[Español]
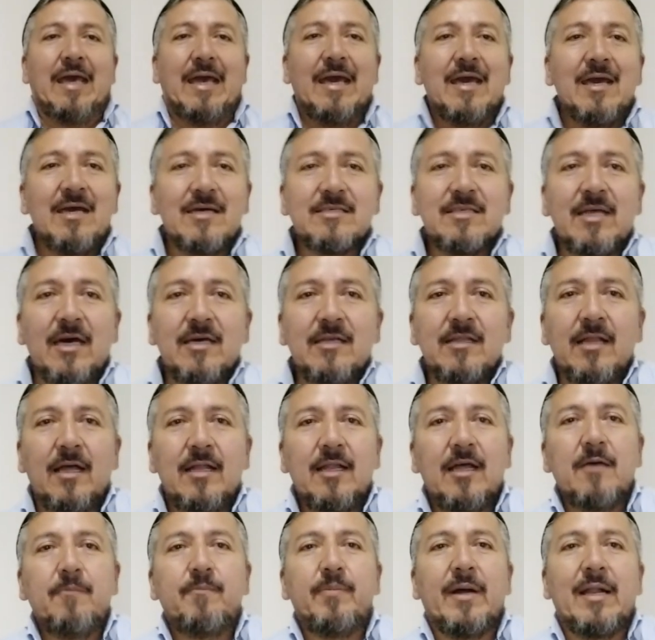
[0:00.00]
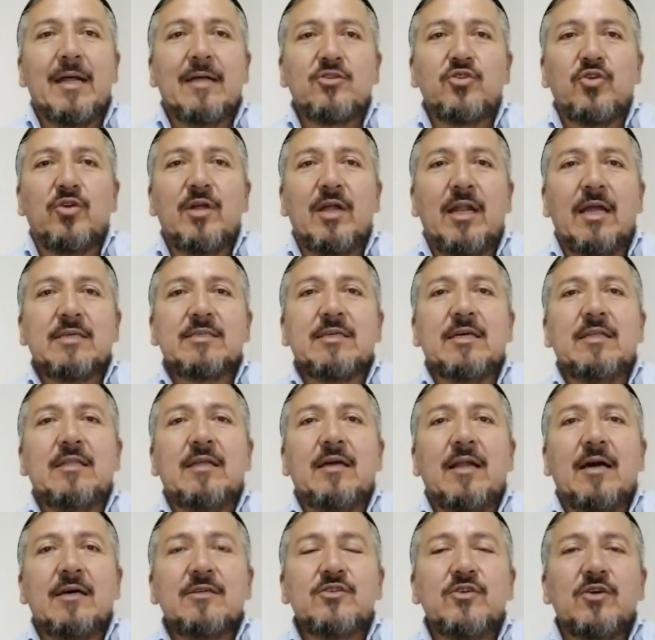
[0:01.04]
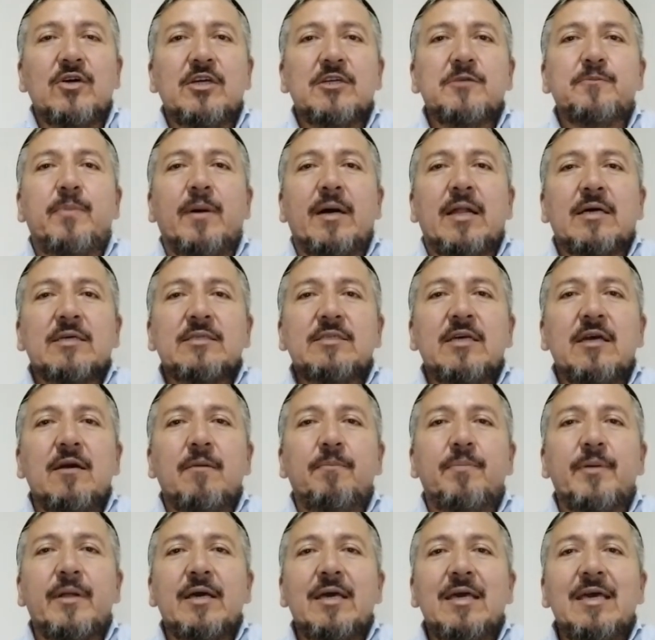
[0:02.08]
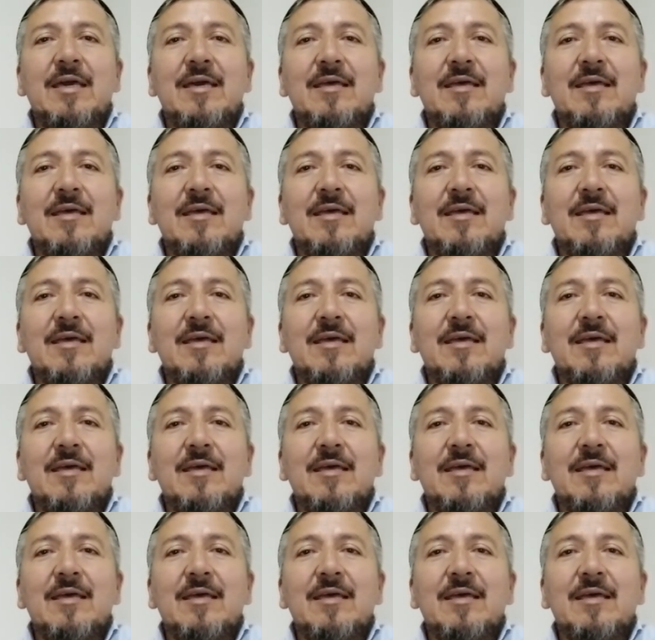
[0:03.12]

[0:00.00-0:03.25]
Esta es la ley para todas las generaciones, para siempre,